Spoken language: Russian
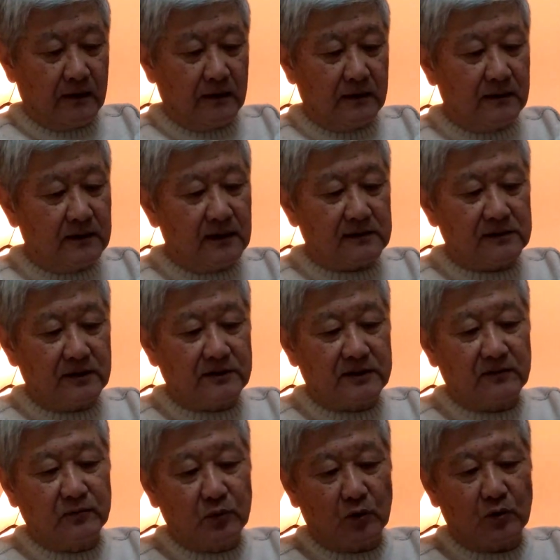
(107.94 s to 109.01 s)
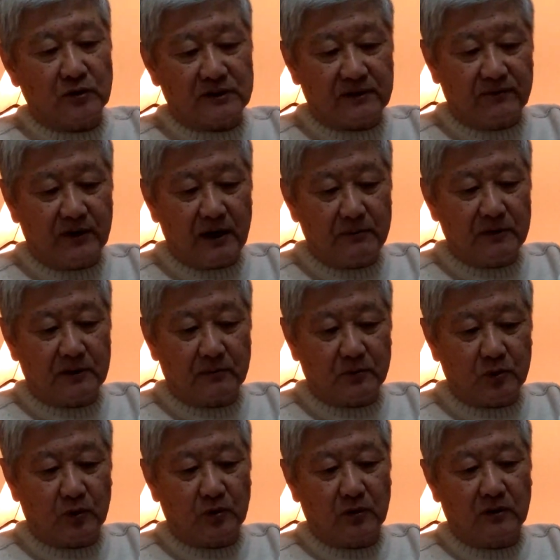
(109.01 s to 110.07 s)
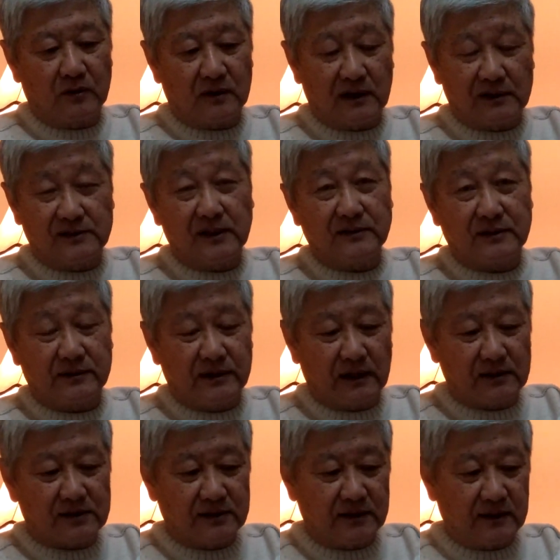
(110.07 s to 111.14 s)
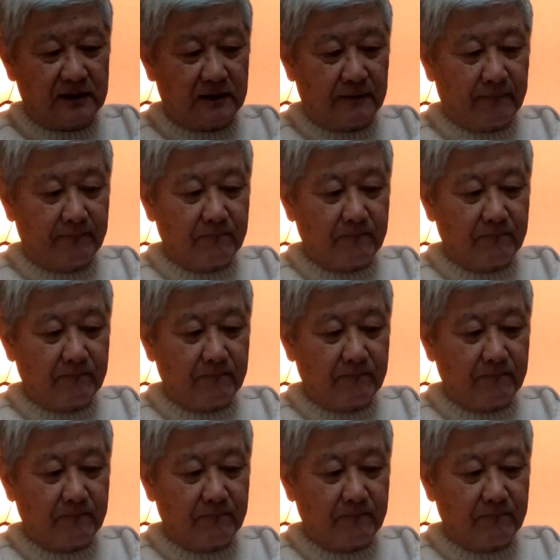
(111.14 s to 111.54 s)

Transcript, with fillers: И если идти в ногу со временем, то газеты должны